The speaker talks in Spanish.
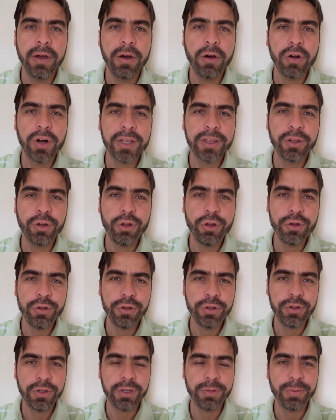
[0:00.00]
Hola a
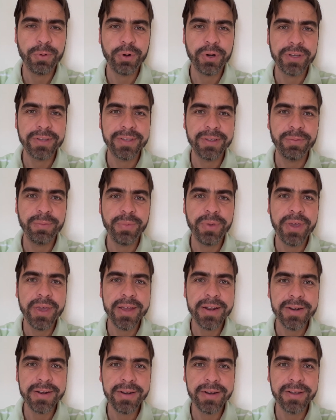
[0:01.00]
todos, espero que estén
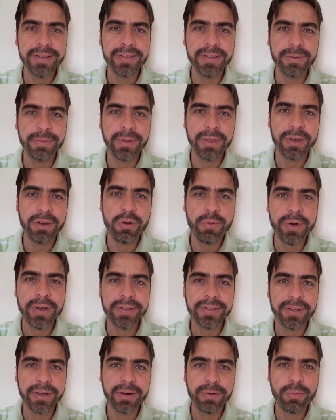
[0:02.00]
bien. Este video va a
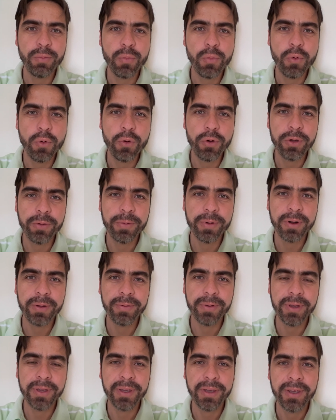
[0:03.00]
estar muy
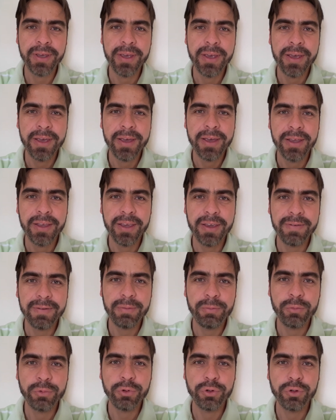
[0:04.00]
breve.
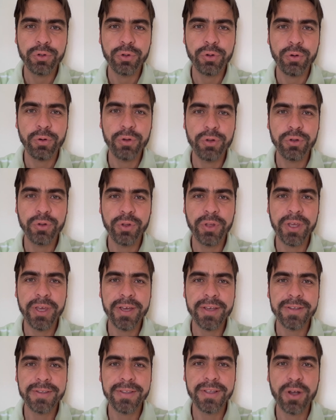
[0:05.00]
Llevamos 8
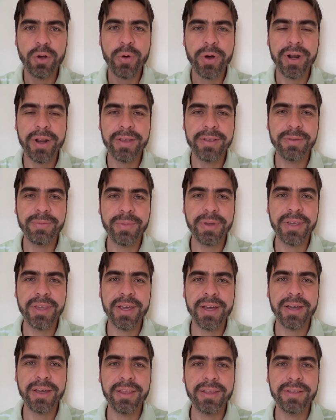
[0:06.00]
días de cuaresma ya
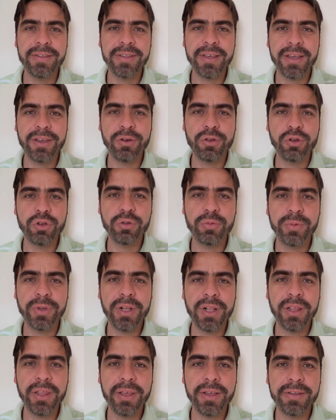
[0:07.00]
de este año
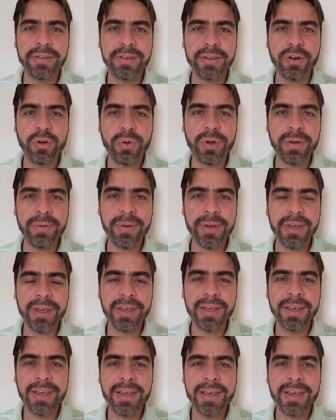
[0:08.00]
2019